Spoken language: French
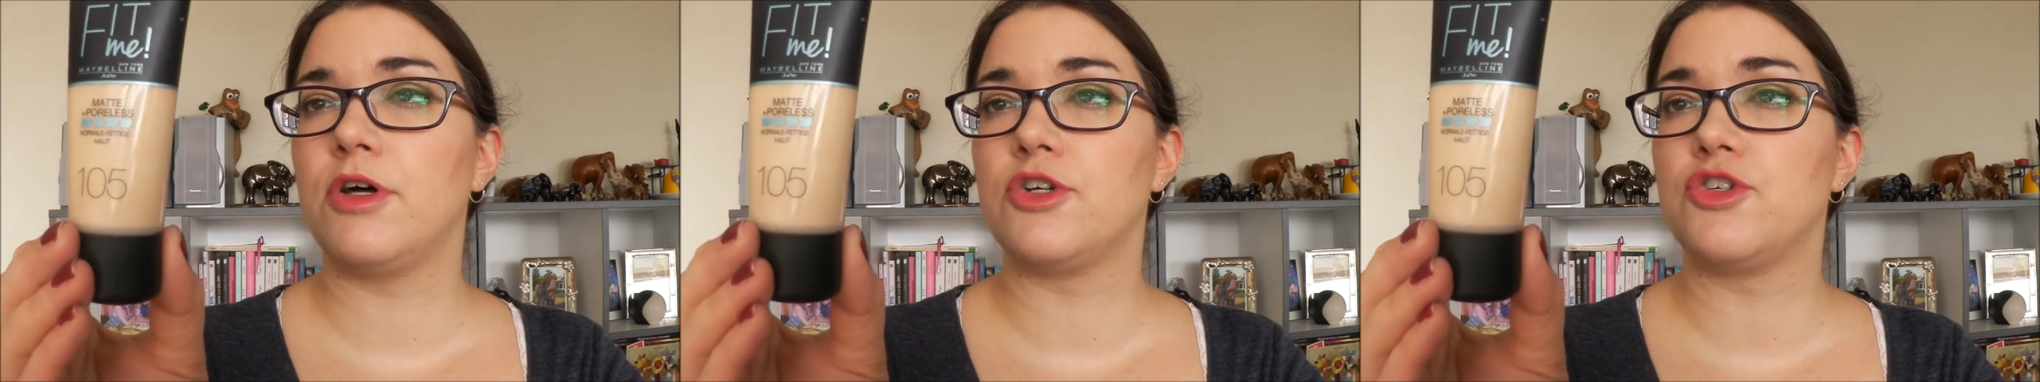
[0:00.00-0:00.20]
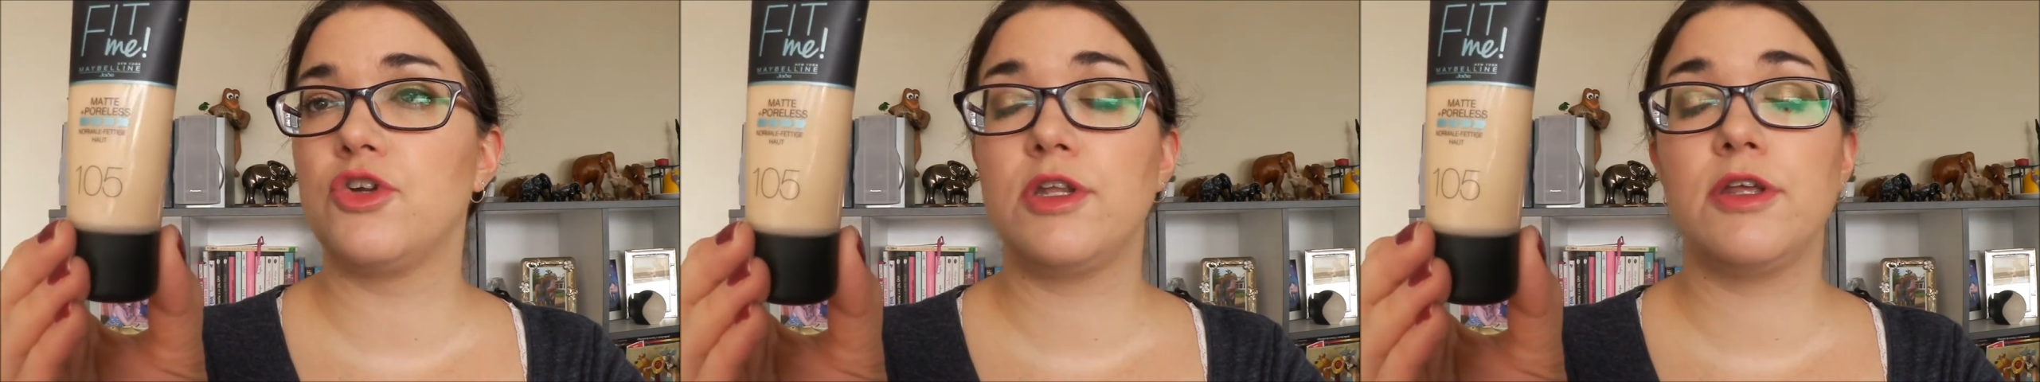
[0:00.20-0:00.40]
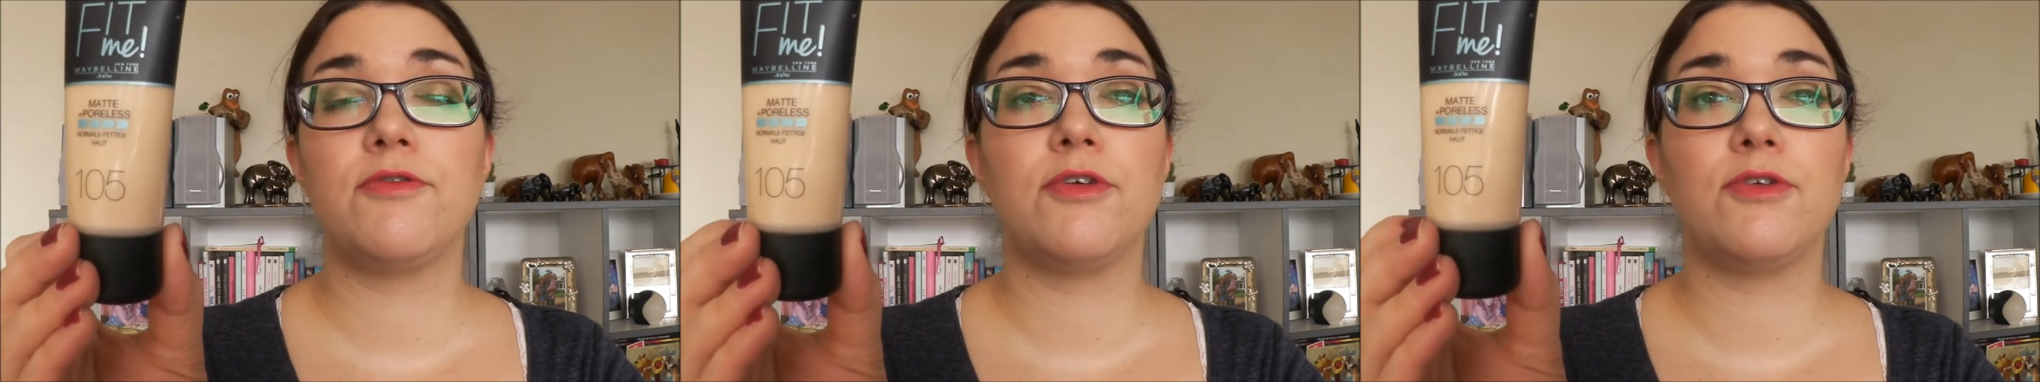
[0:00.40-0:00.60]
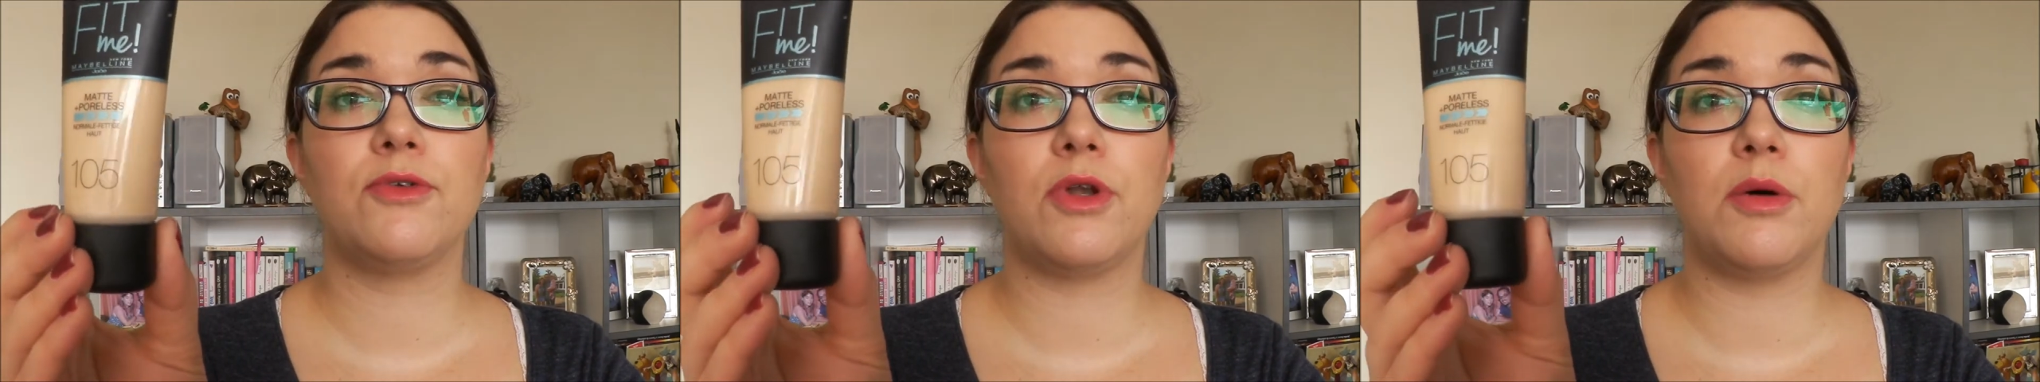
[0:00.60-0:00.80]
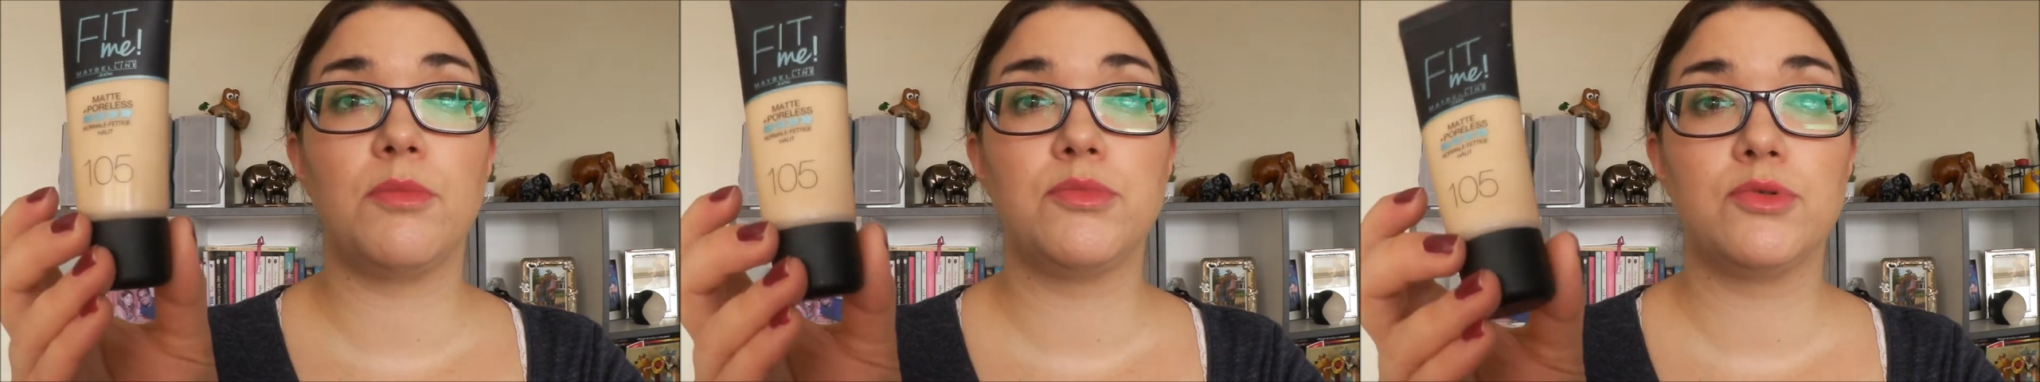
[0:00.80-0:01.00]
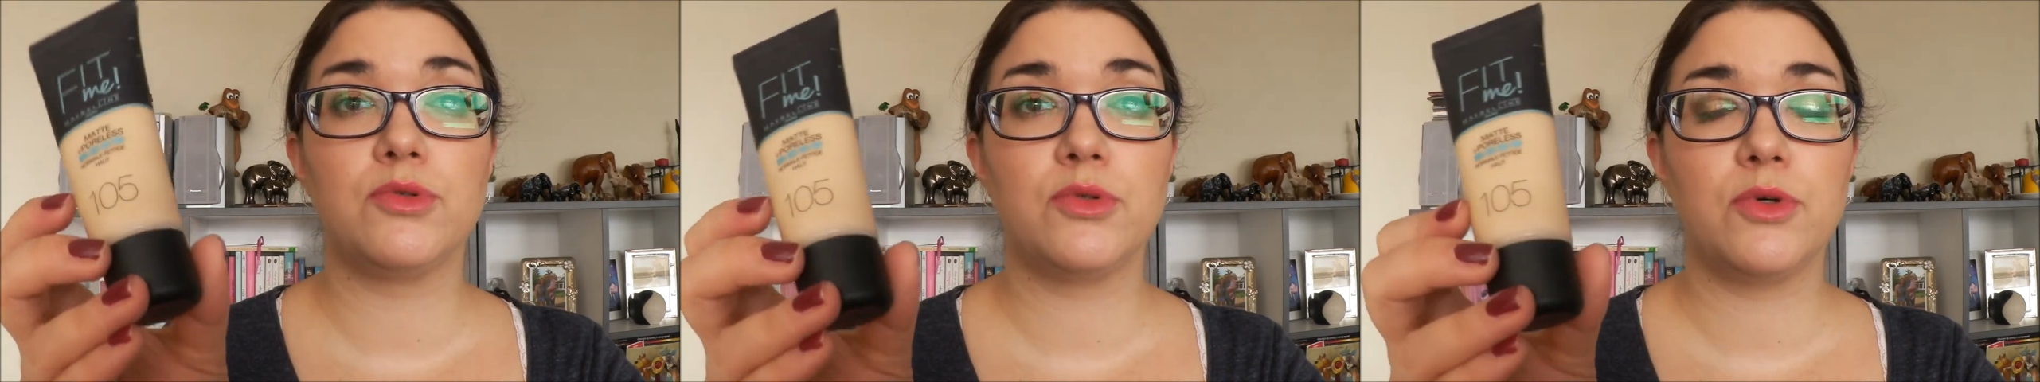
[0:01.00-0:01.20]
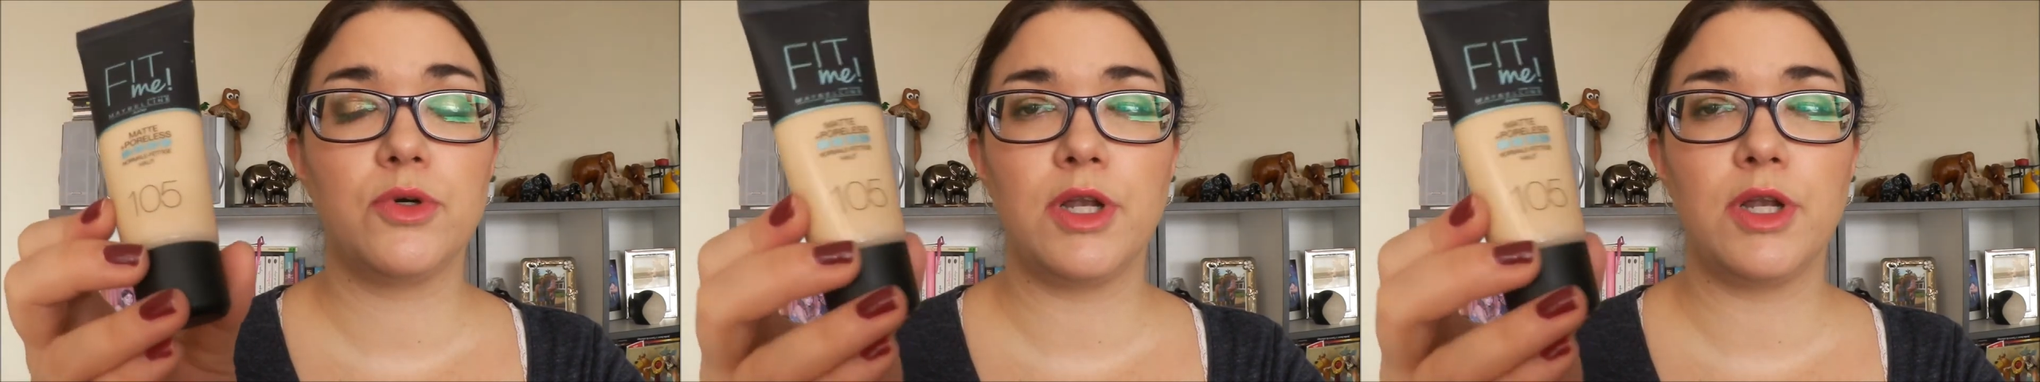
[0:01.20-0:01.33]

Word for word: un joli effet sur la peau.